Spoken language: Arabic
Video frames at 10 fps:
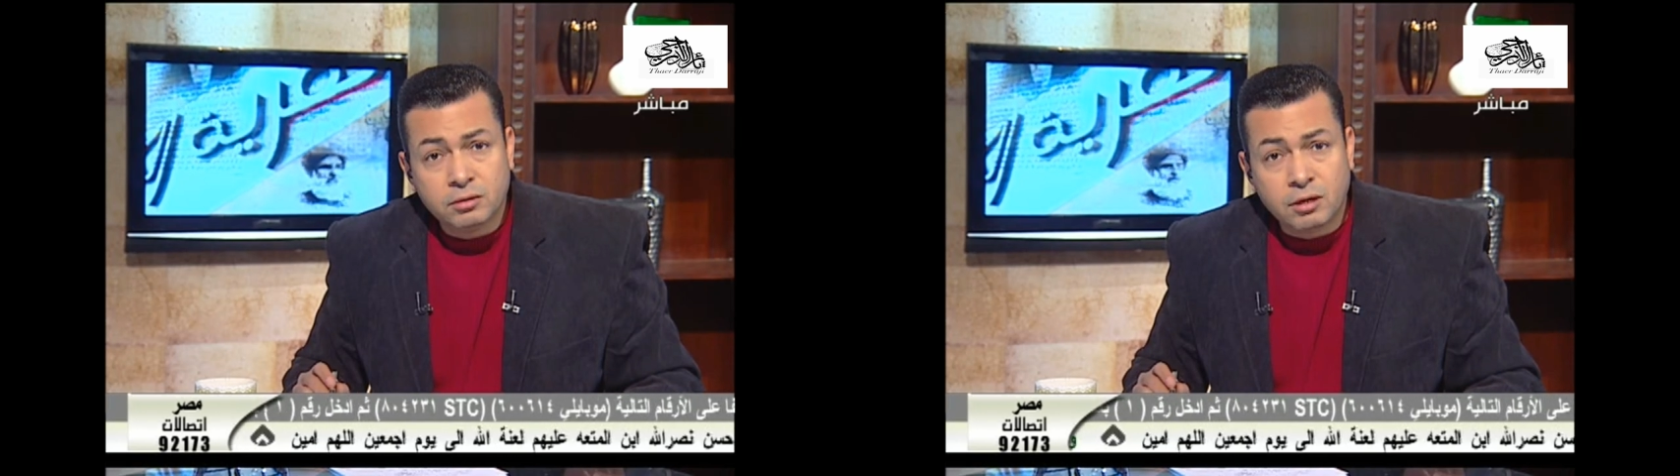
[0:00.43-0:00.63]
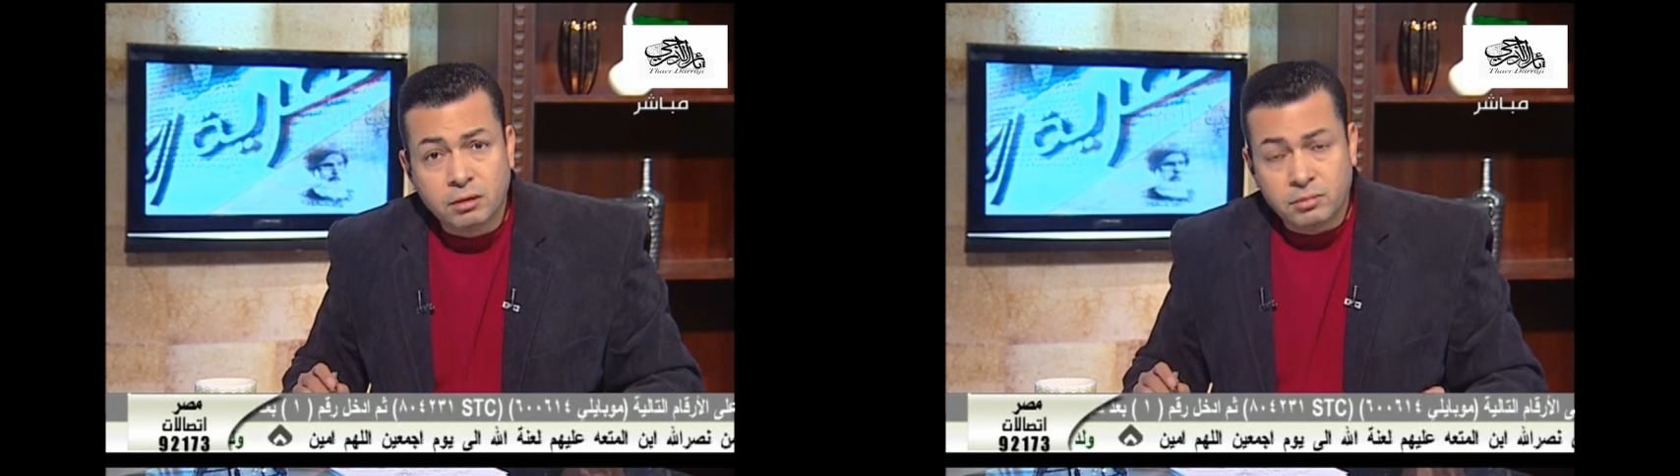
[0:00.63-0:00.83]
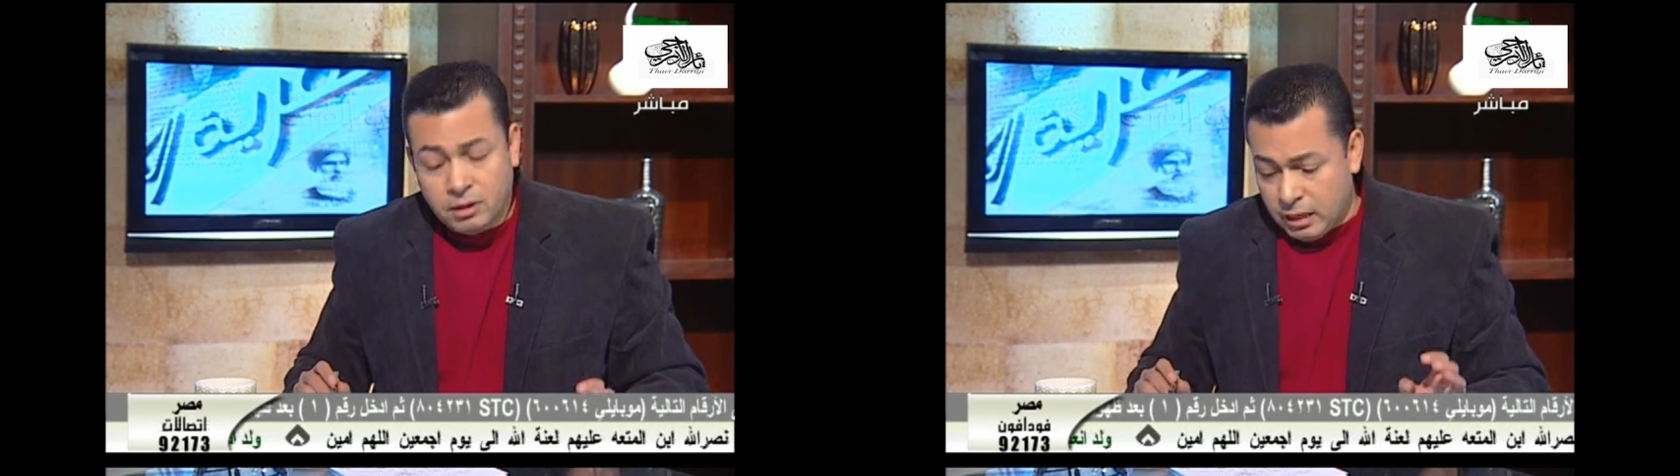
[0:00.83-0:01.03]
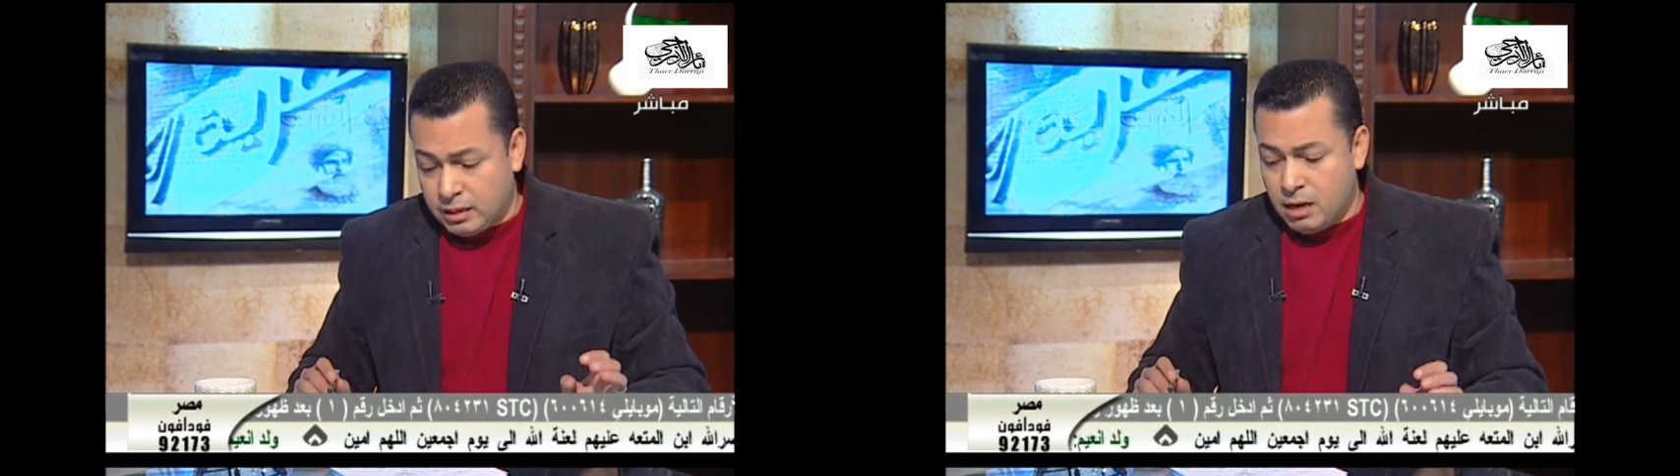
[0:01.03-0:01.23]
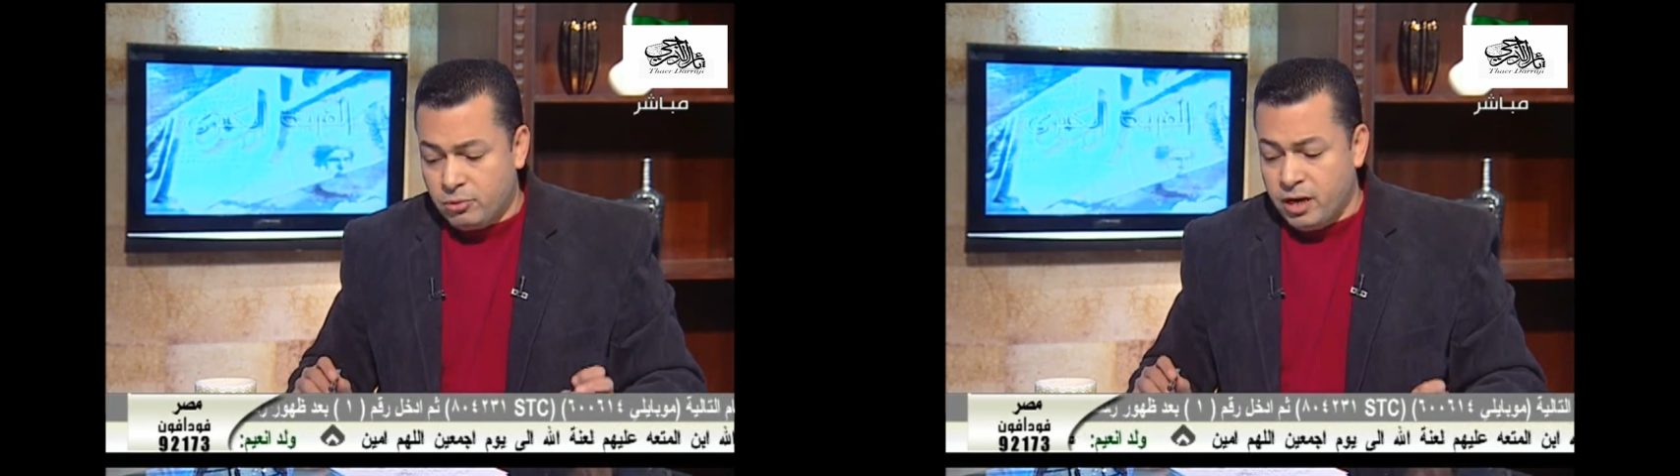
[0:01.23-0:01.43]
طيب
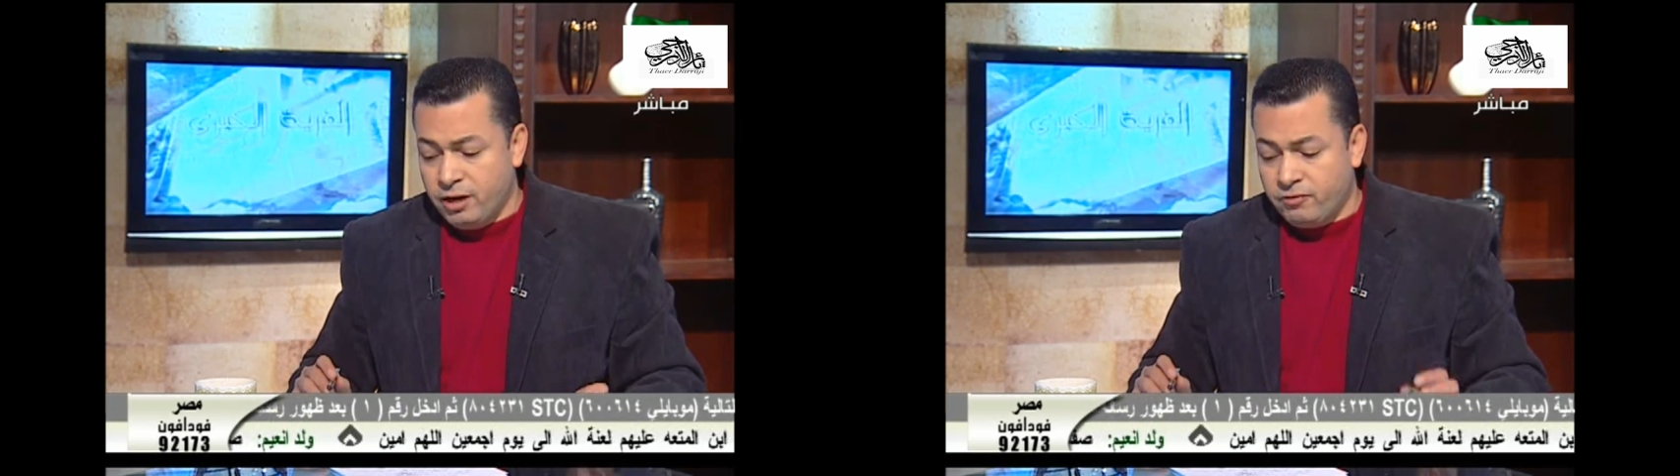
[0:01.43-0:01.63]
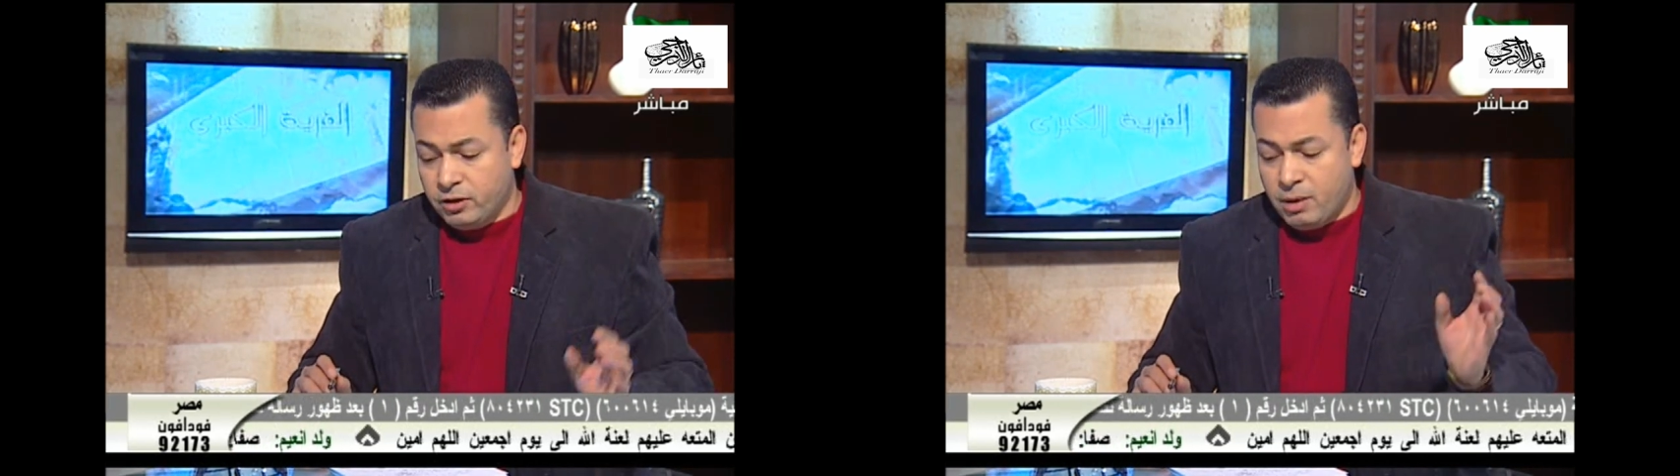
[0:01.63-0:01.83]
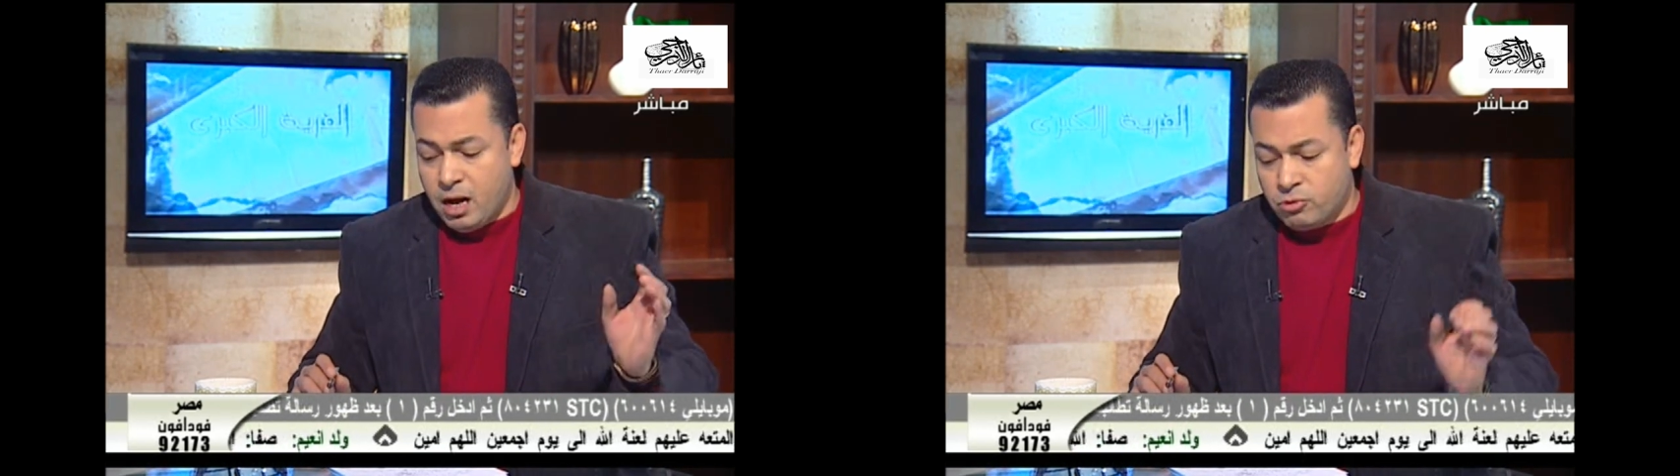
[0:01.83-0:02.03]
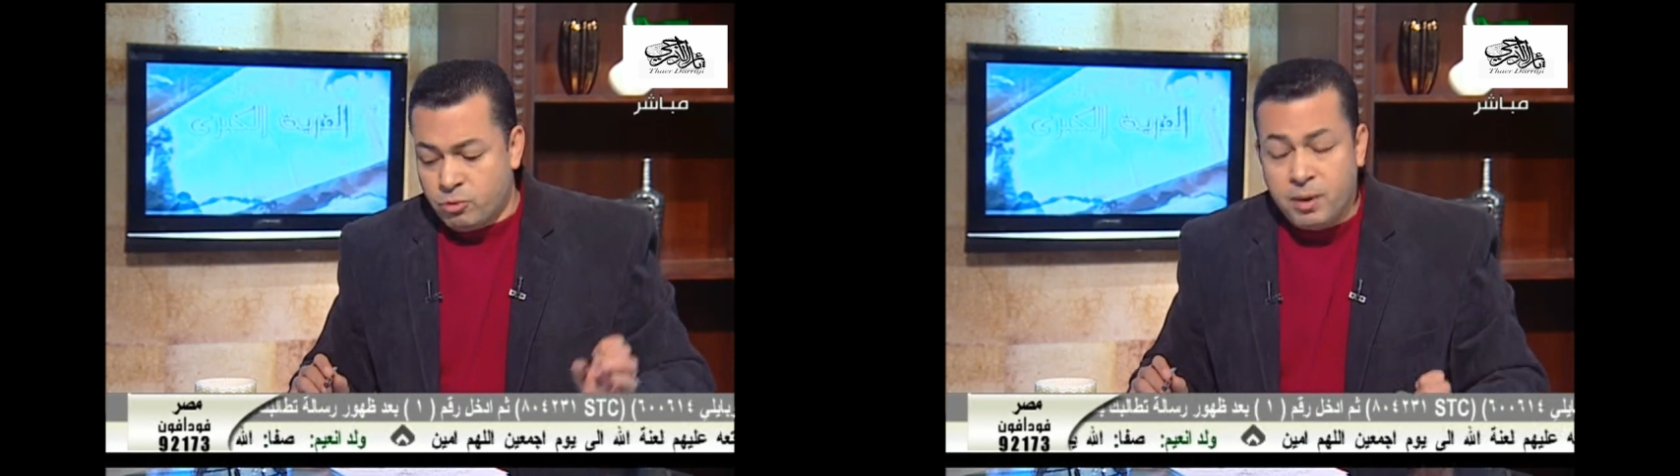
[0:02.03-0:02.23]
قطع ابو نايف يبقى ابو